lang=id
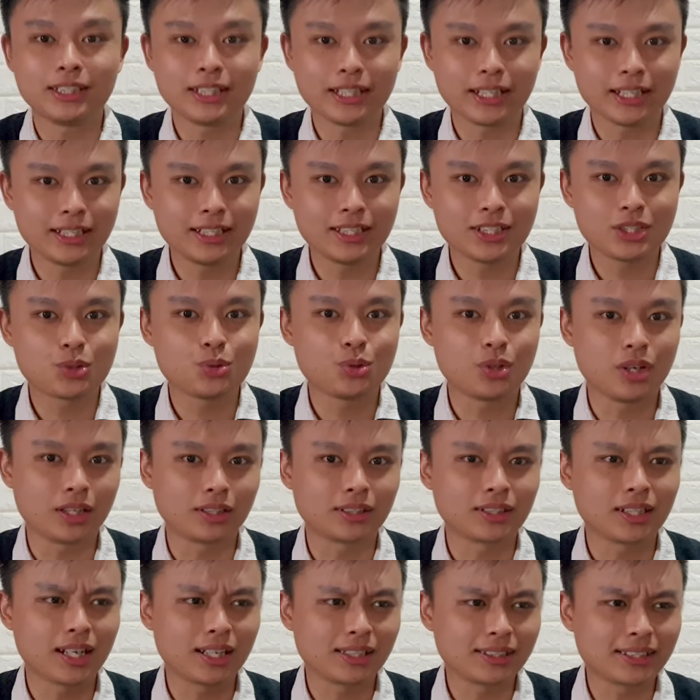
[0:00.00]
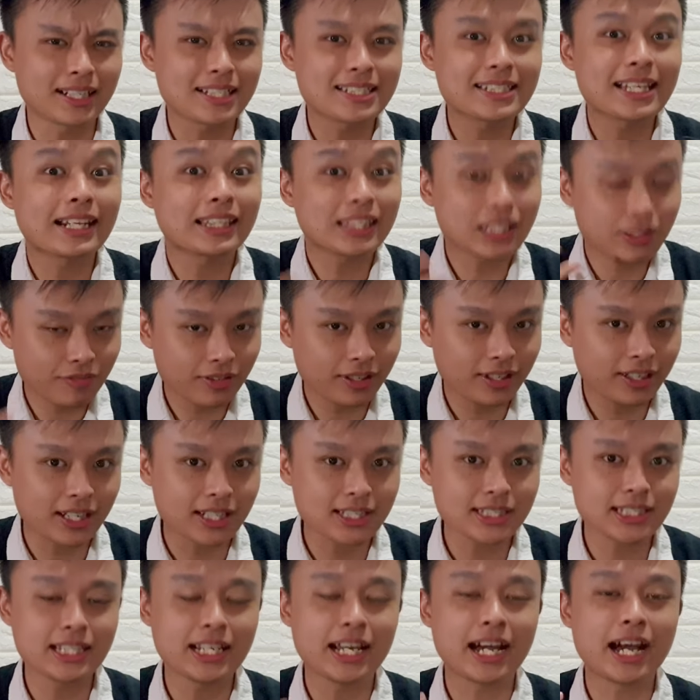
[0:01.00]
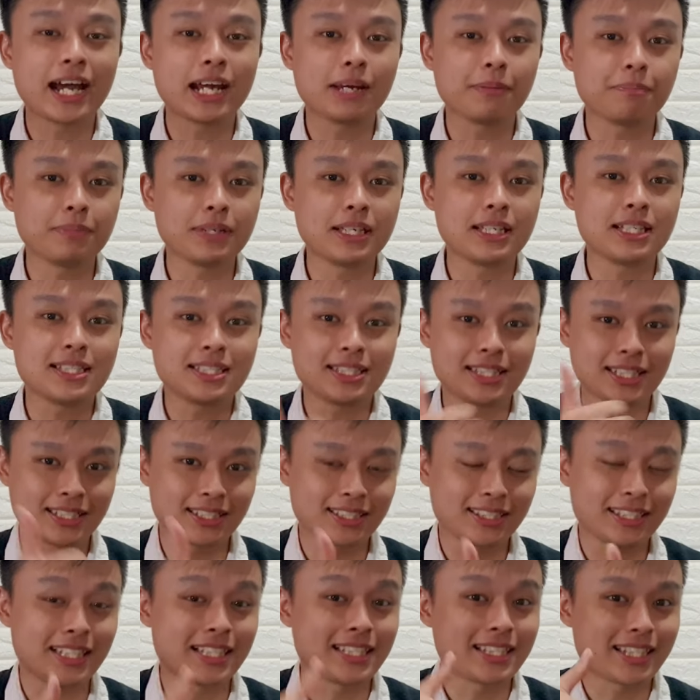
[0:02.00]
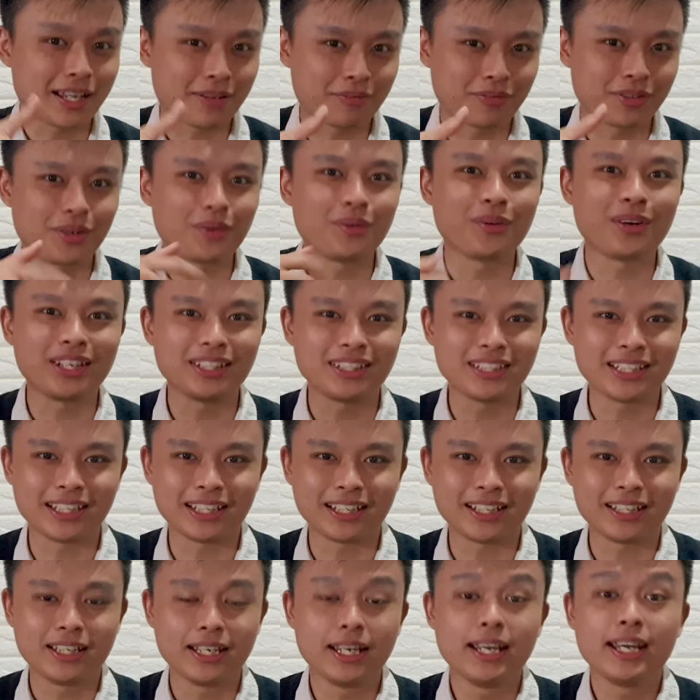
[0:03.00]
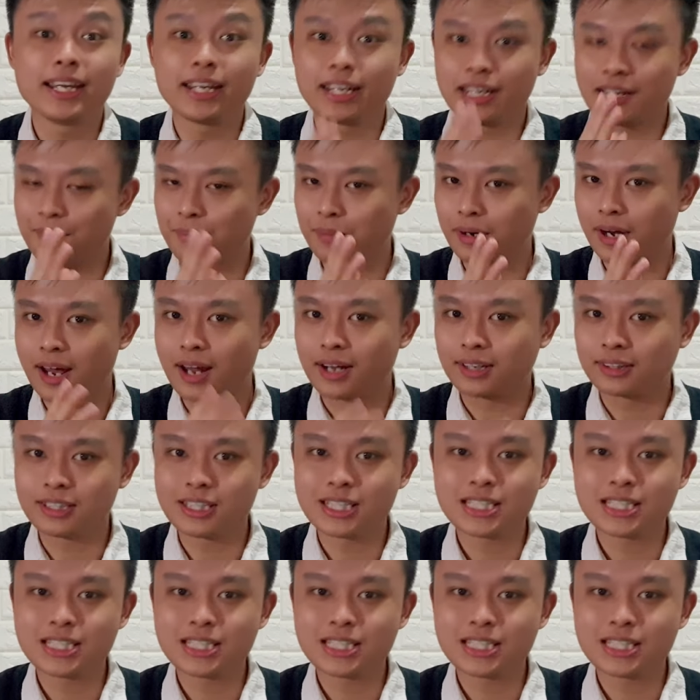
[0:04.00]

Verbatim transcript: ini juga telah tersertifikasi IP67 rating, yang berarti